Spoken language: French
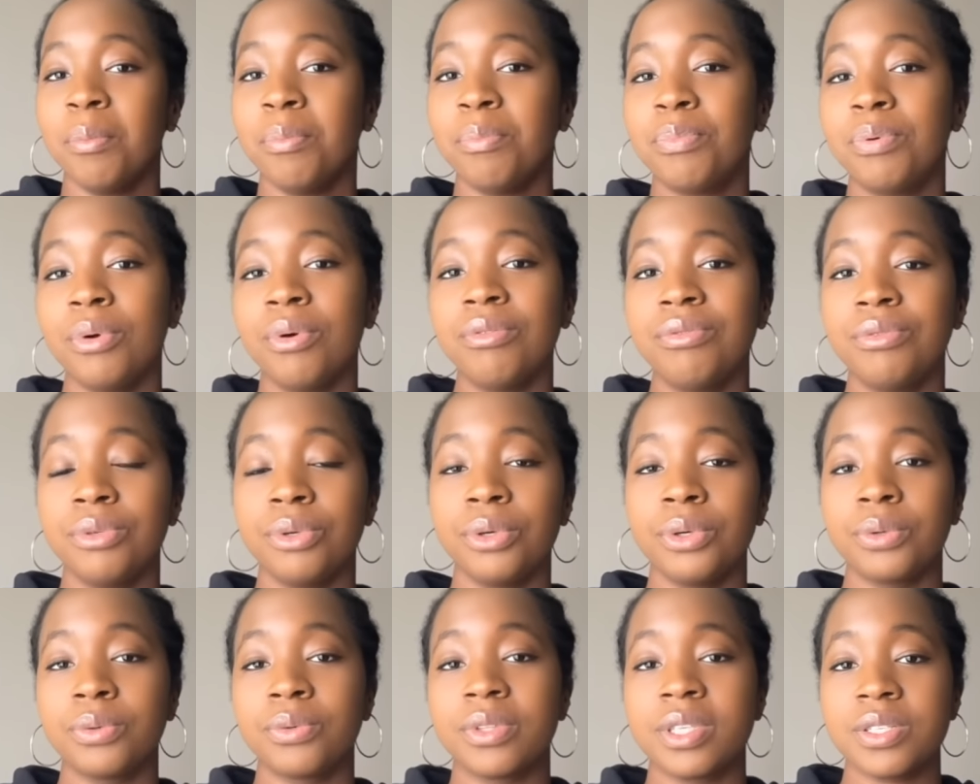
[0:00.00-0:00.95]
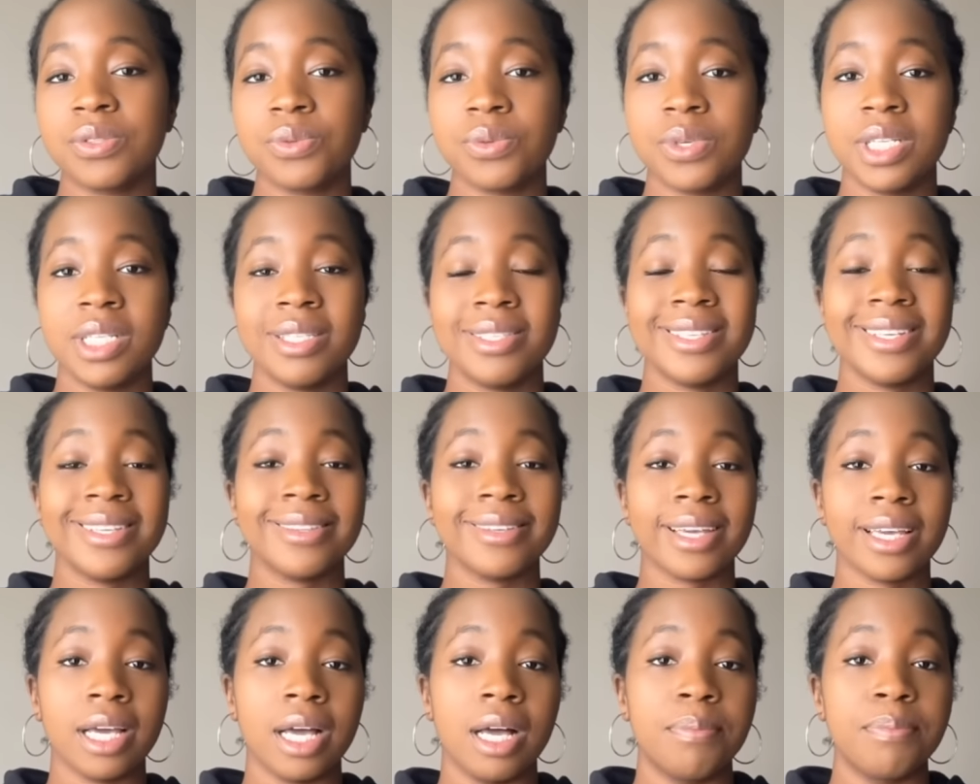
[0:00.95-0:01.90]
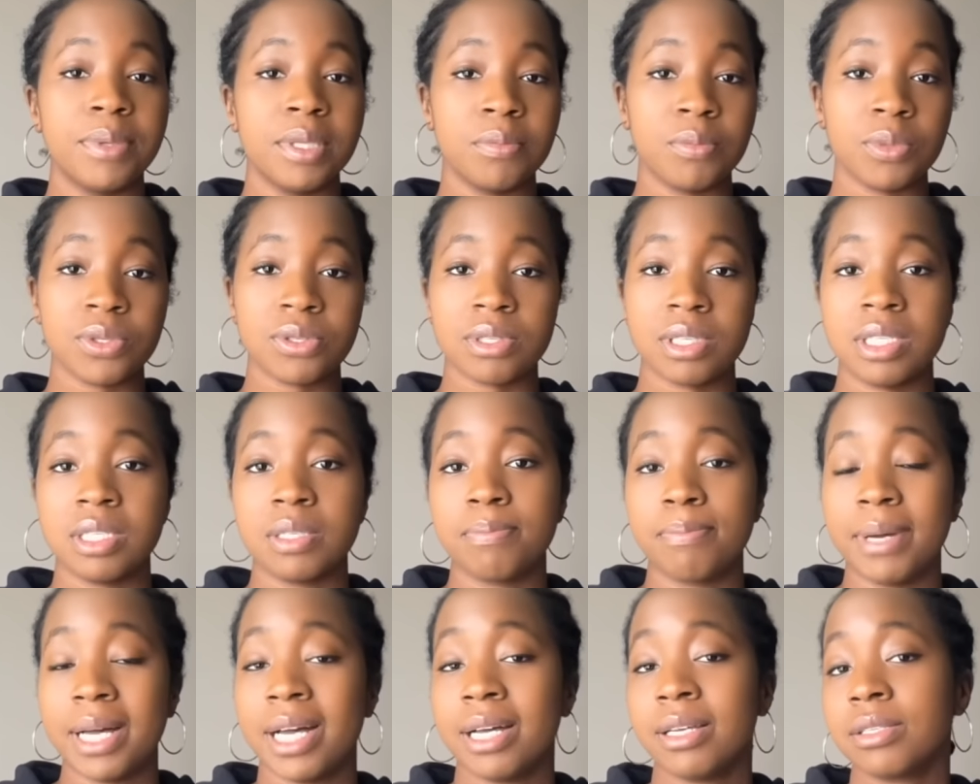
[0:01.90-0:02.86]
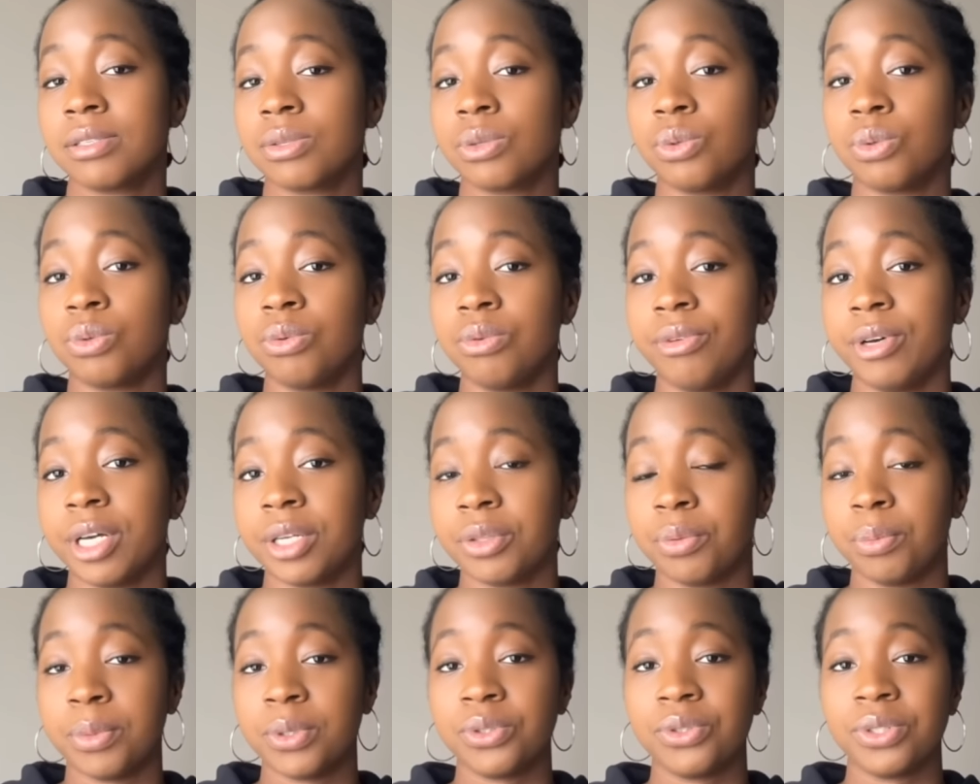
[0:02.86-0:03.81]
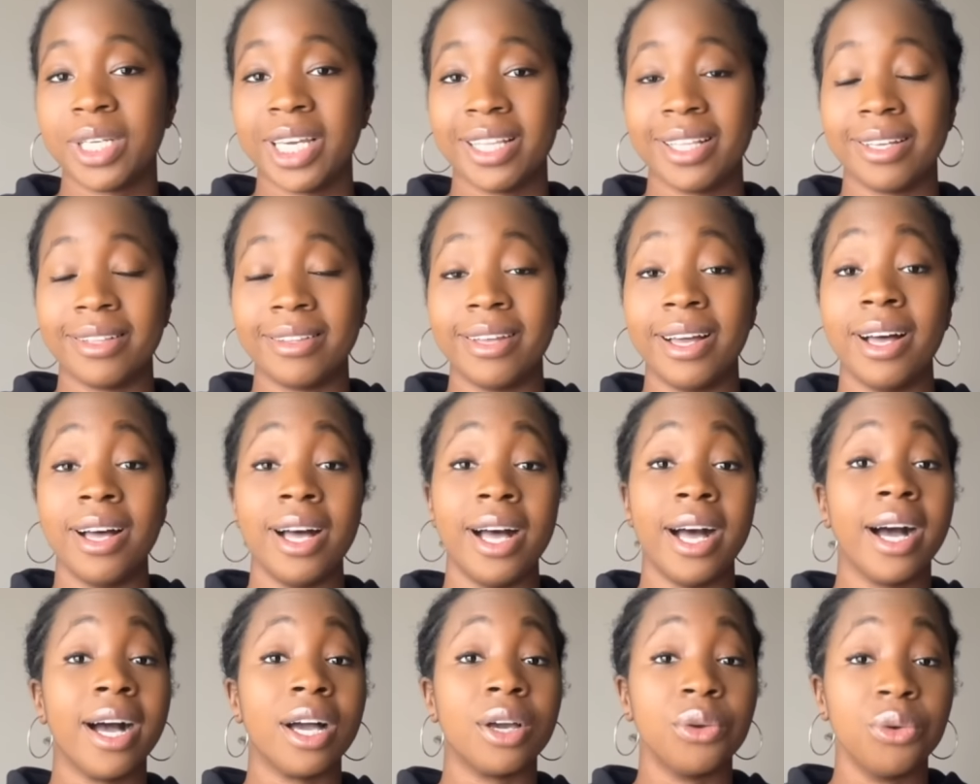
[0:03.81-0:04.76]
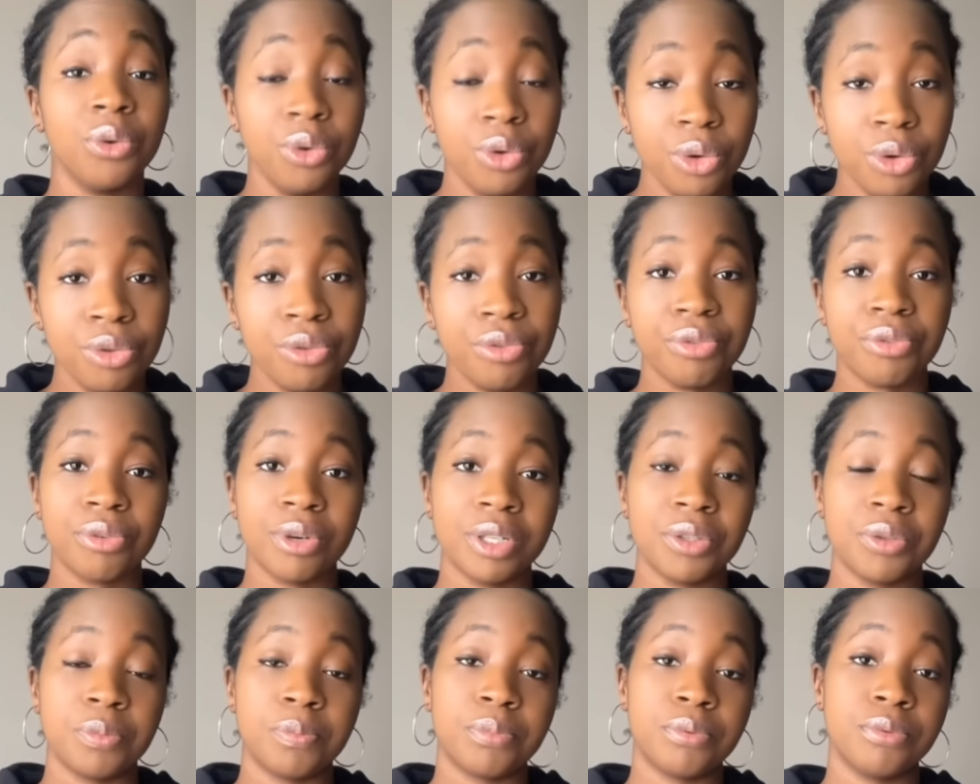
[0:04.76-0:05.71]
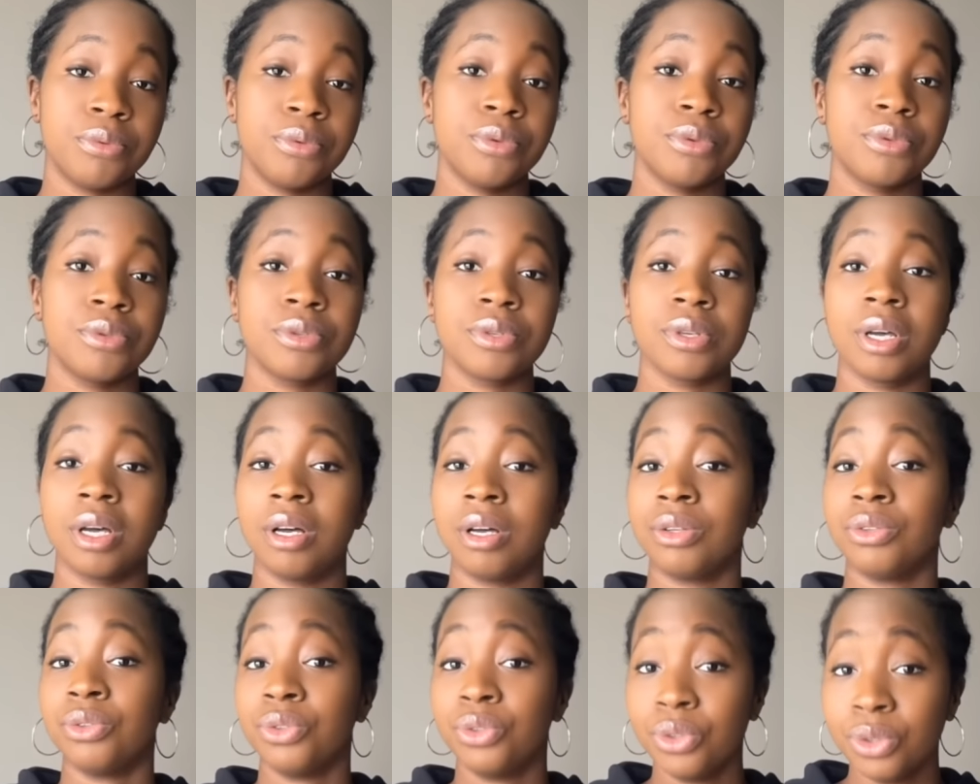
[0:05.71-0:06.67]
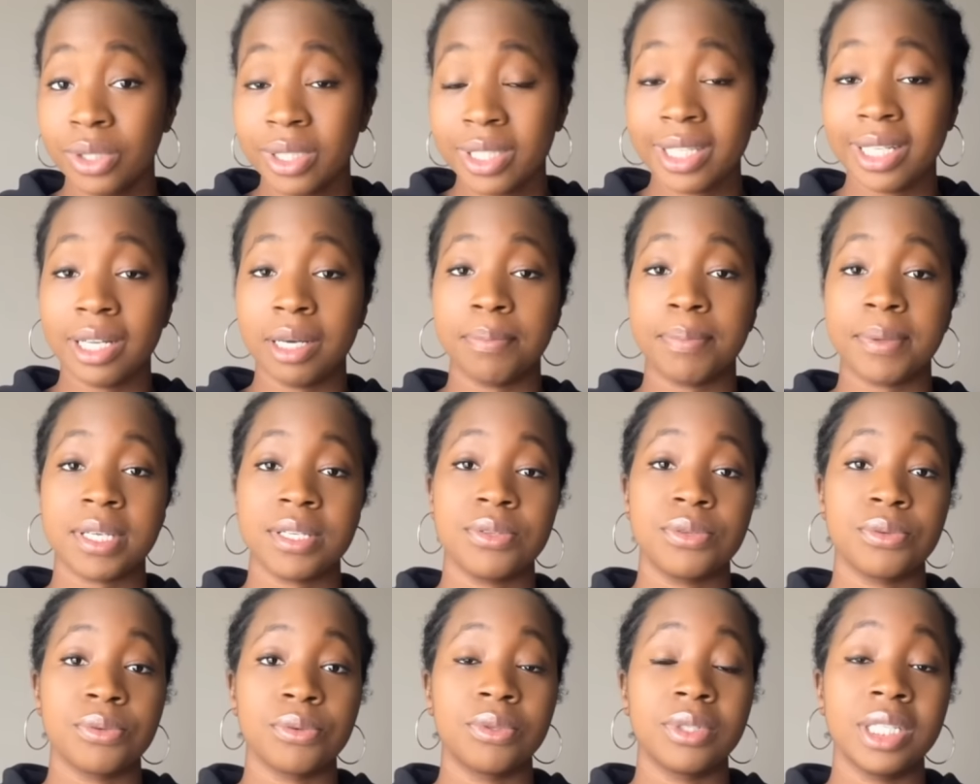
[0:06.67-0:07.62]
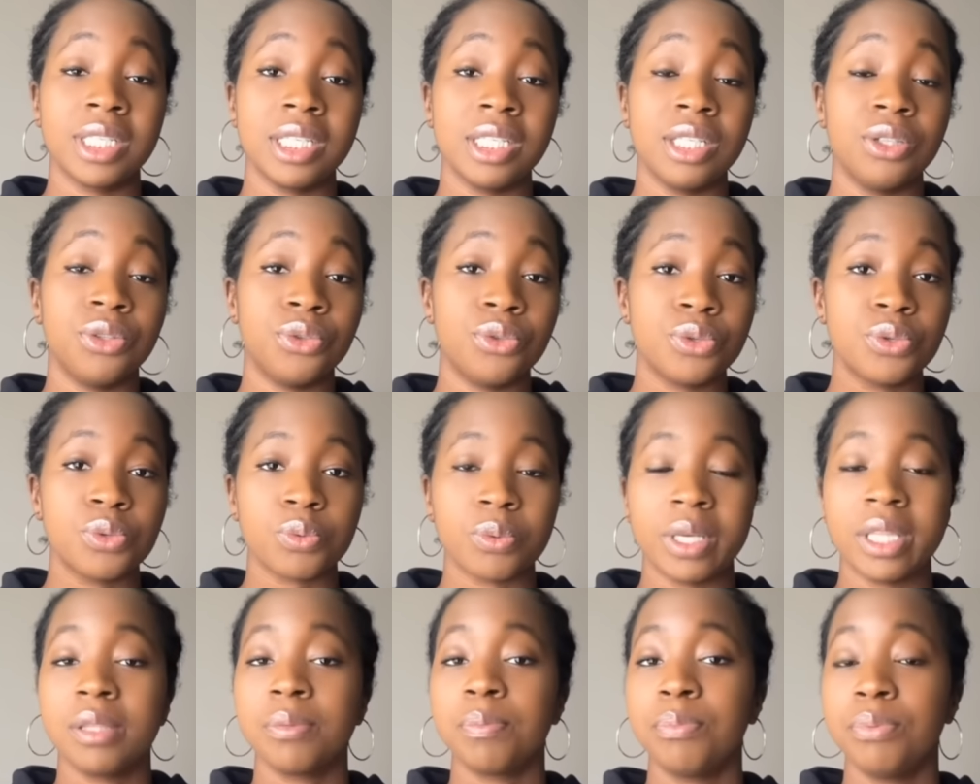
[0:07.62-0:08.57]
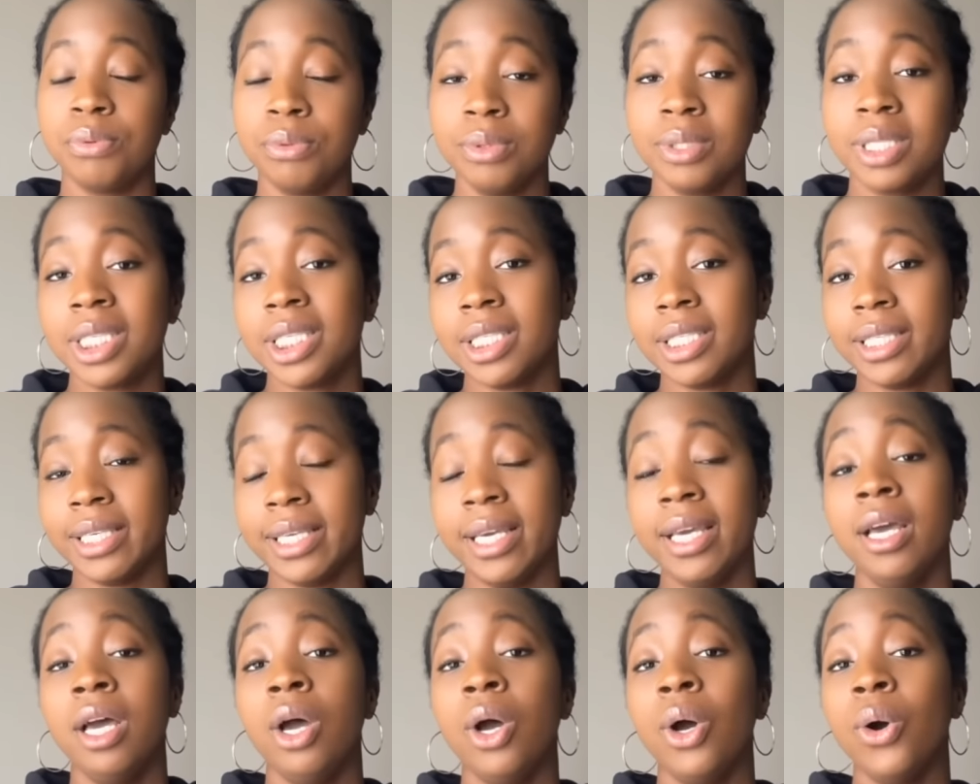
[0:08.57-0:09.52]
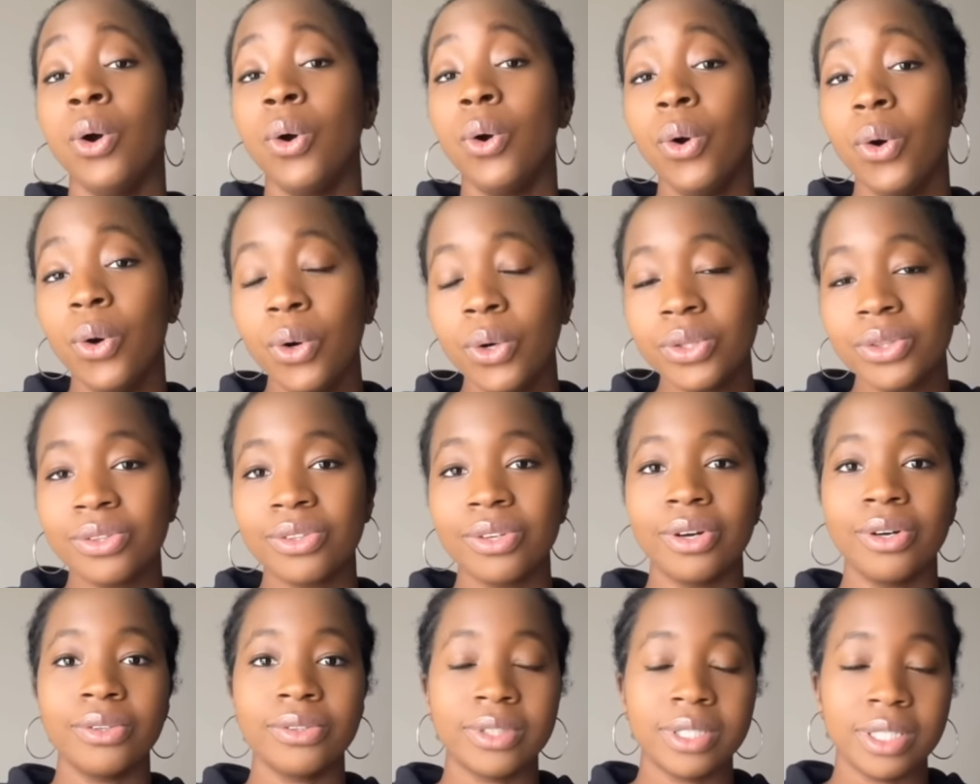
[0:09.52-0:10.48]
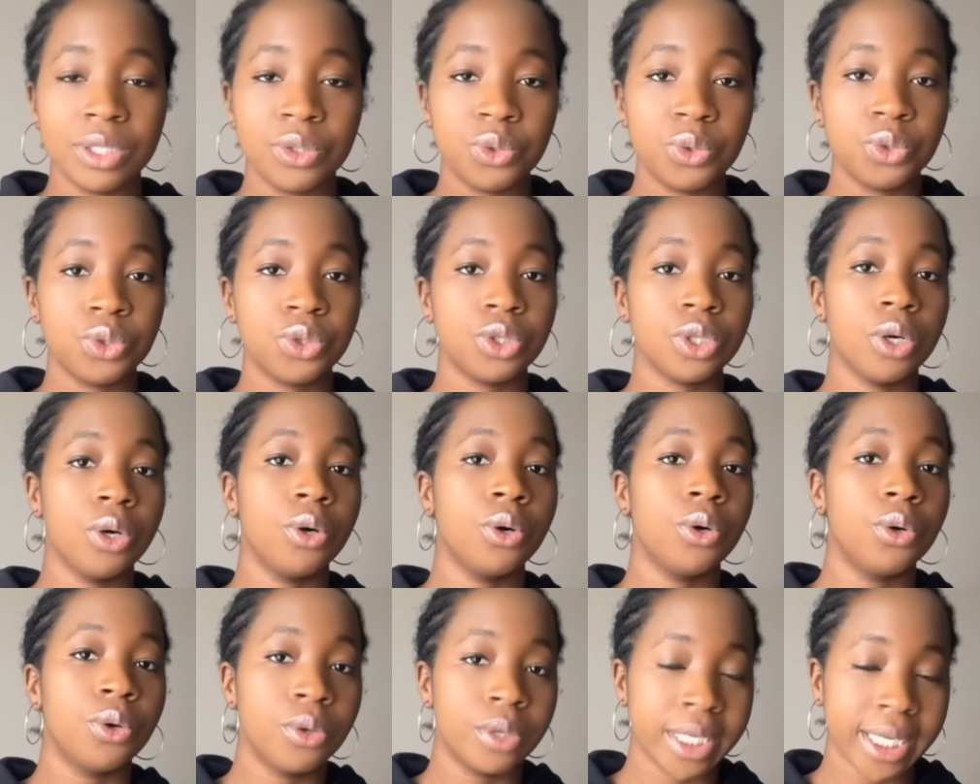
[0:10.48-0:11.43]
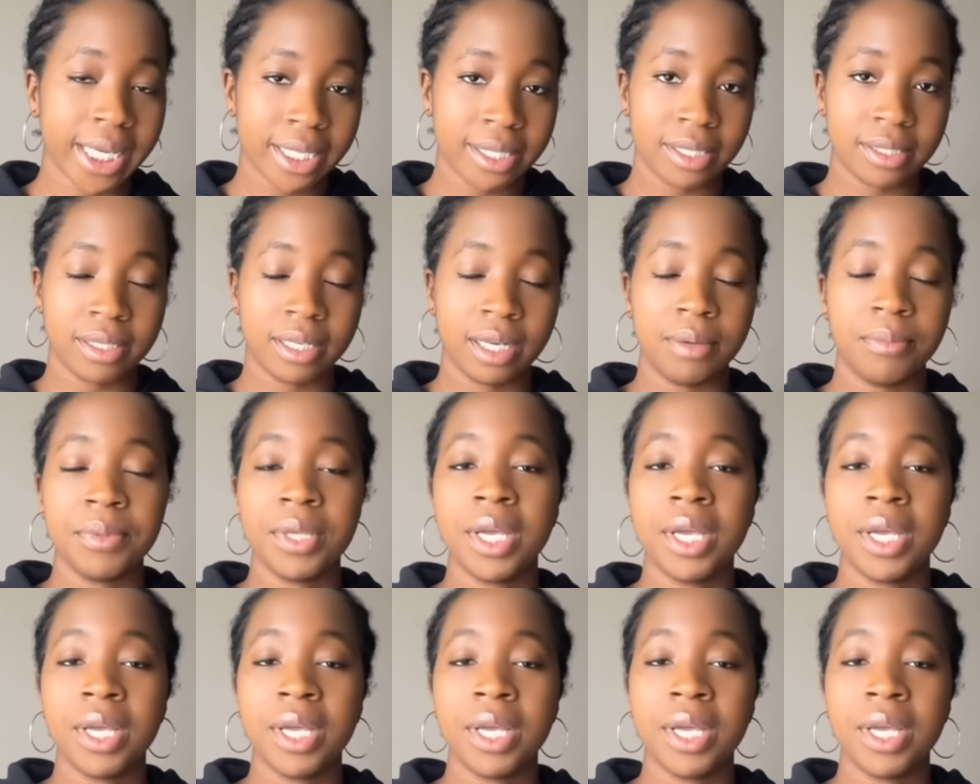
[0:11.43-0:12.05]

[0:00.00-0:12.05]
Pour vous recontextualiser très rapidement ce qui se passe, le gouvernement du Canada a une fois de plus euh, donné l'impression qu'il ne souhaite plus qu'il y ait autant d'étudiants au Canada.